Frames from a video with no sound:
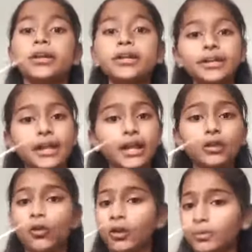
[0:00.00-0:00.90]
इट
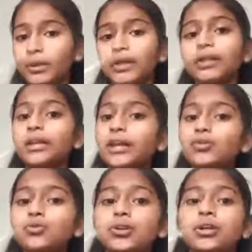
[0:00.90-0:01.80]
कैन नॉट प्ले ते
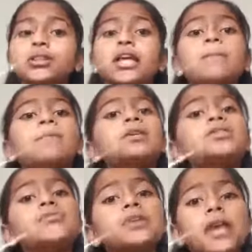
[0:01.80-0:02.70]
खेळू शकत नहीं
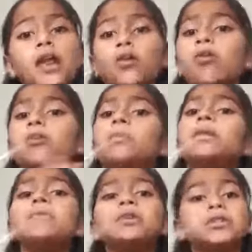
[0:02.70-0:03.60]
मनस्वी कैन नॉट
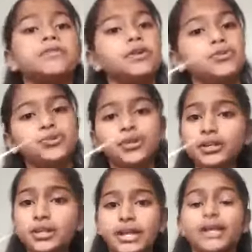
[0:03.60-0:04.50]
प्ले मनस्वी खेलू
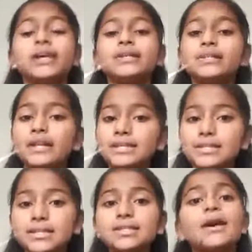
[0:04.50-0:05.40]
शकत नहीं
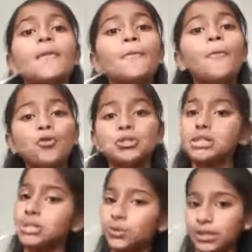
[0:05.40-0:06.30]
नेक्स्ट इज पॉजिटिव